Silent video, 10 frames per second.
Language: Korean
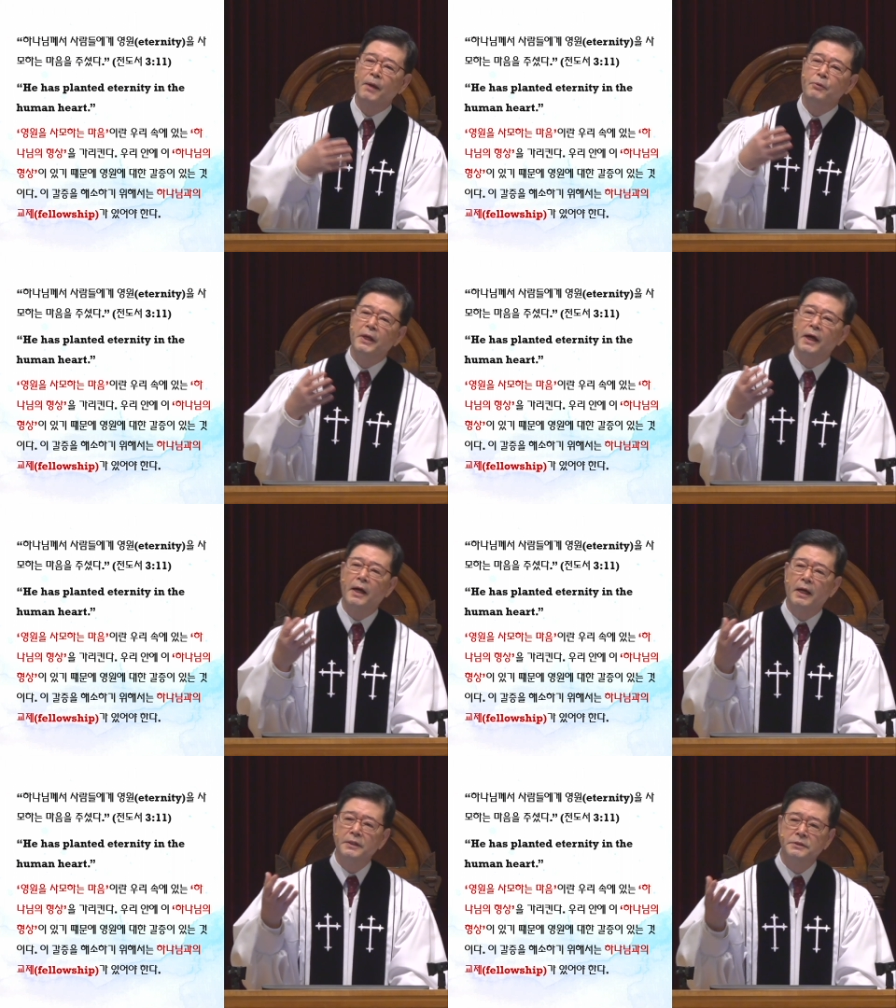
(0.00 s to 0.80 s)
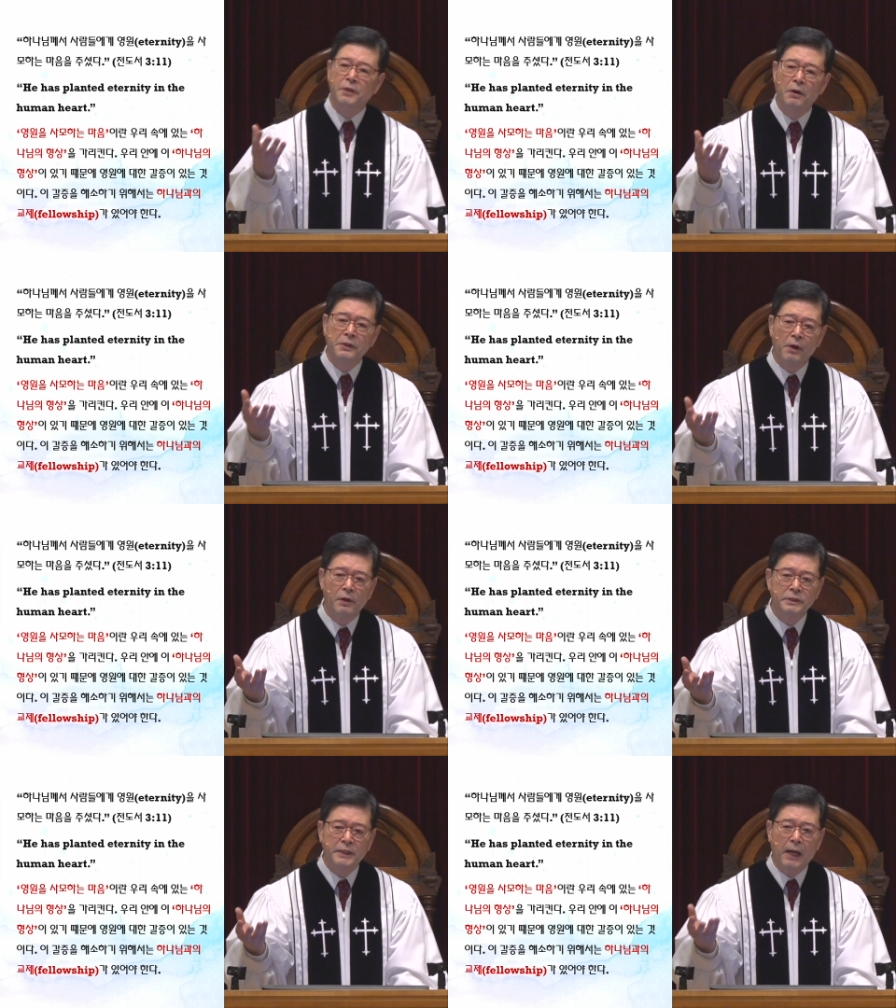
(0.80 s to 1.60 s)
우리가
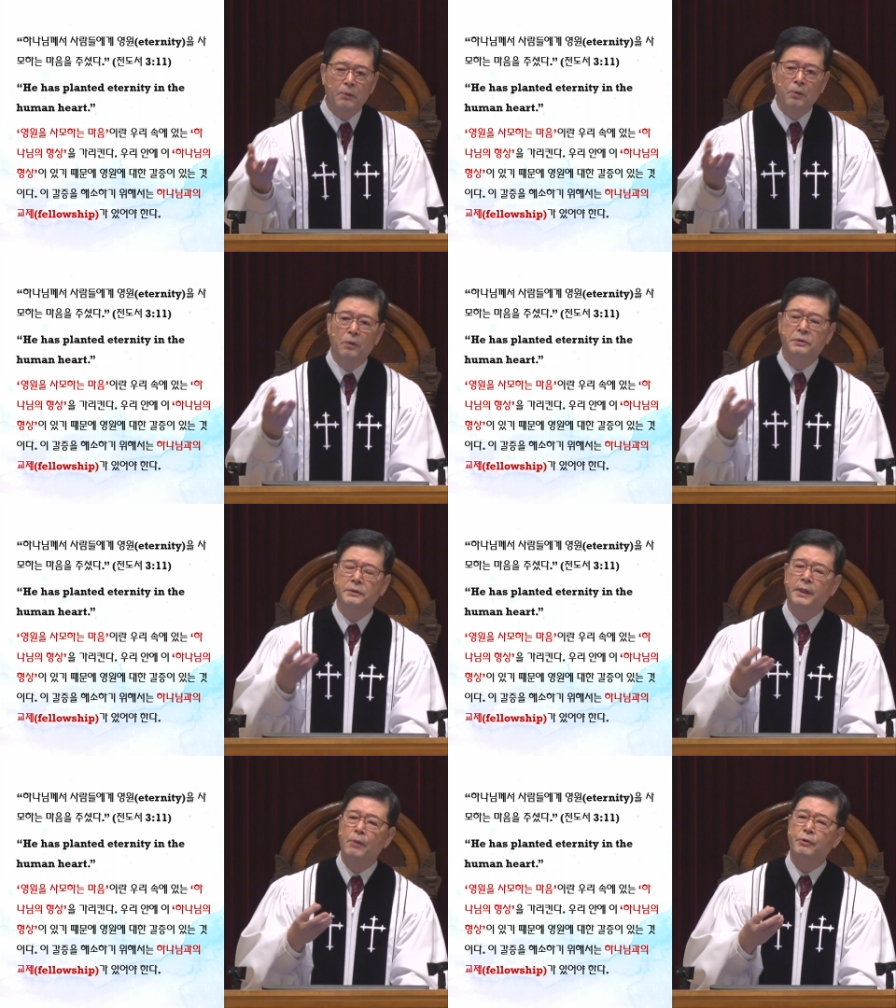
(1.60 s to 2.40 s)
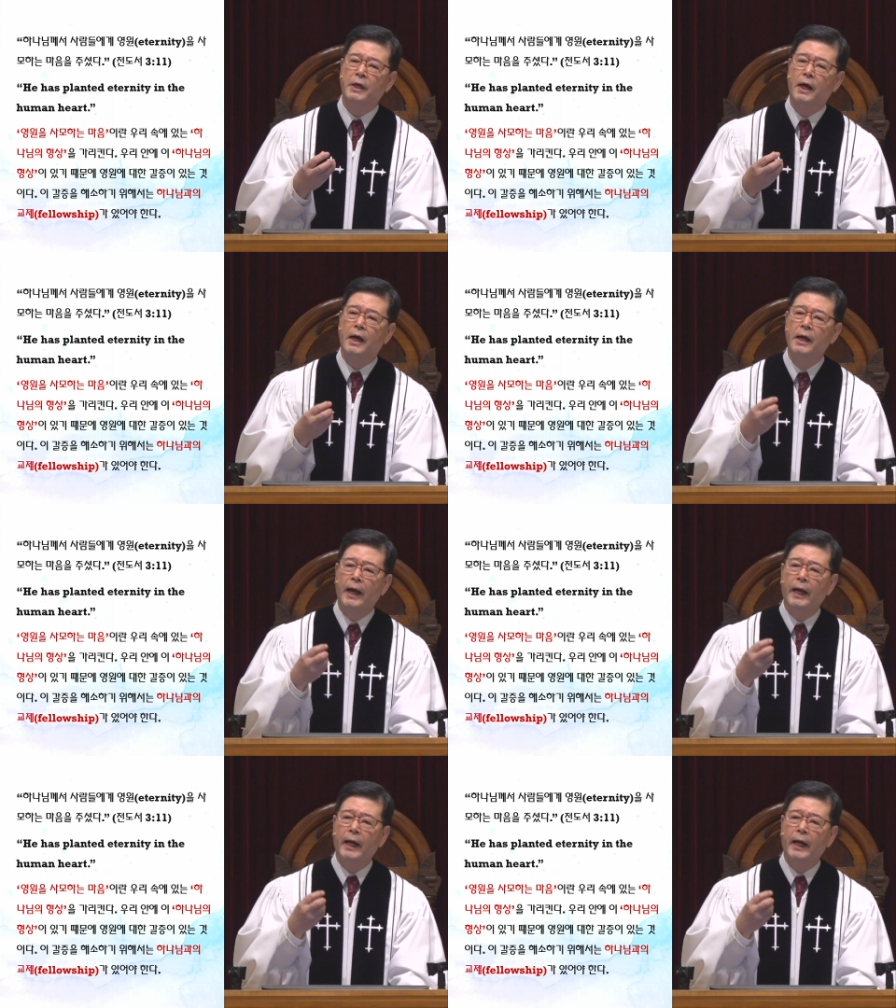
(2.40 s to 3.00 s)
성경을 찾고 그때 우리가